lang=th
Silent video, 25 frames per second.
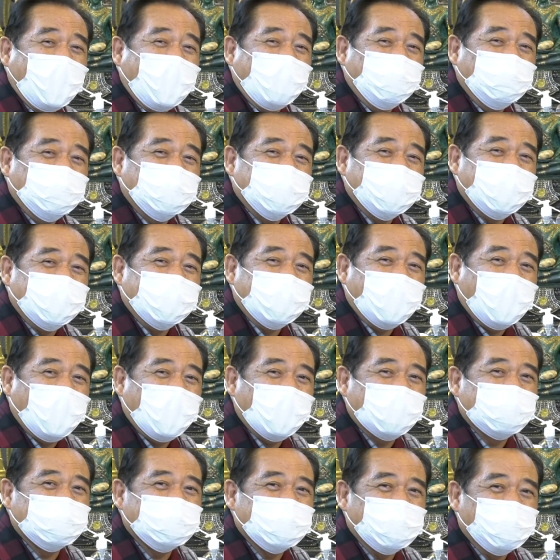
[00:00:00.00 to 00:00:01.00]
สามสี่
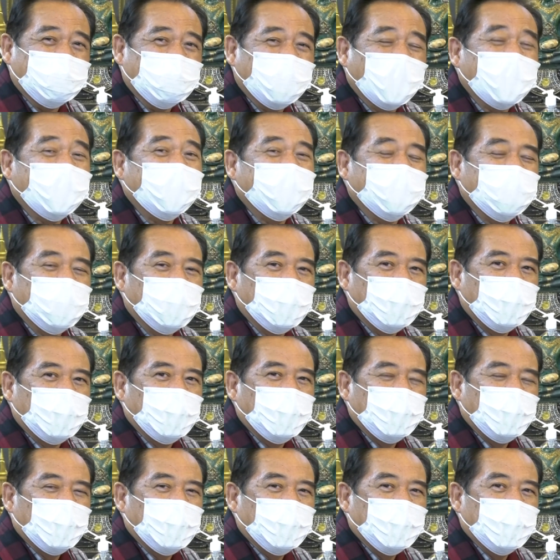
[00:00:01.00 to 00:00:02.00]
ห้าสิบปี
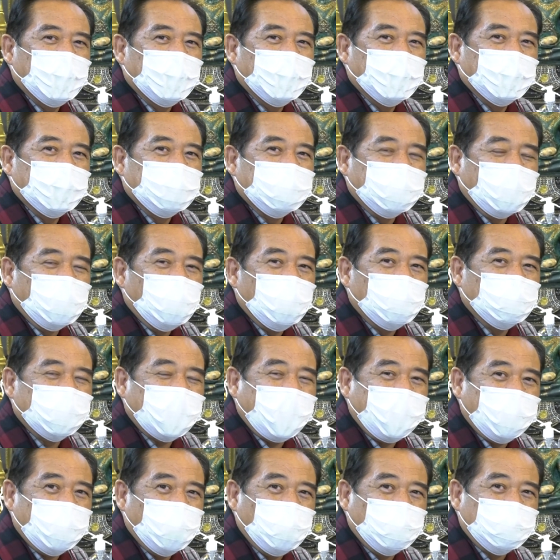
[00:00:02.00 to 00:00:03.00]
สังคม
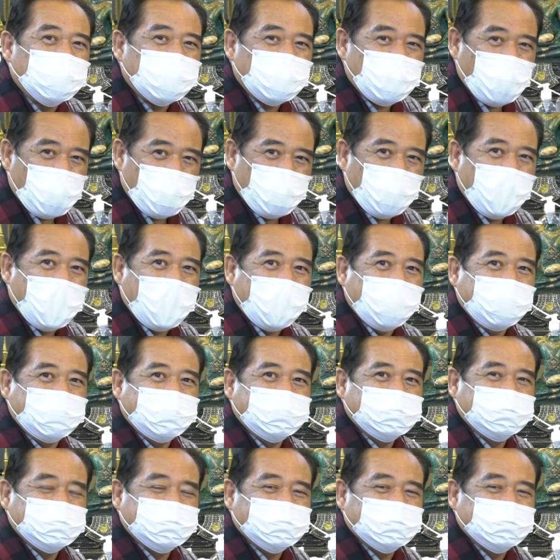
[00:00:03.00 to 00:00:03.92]
ไทยดูสงบมาก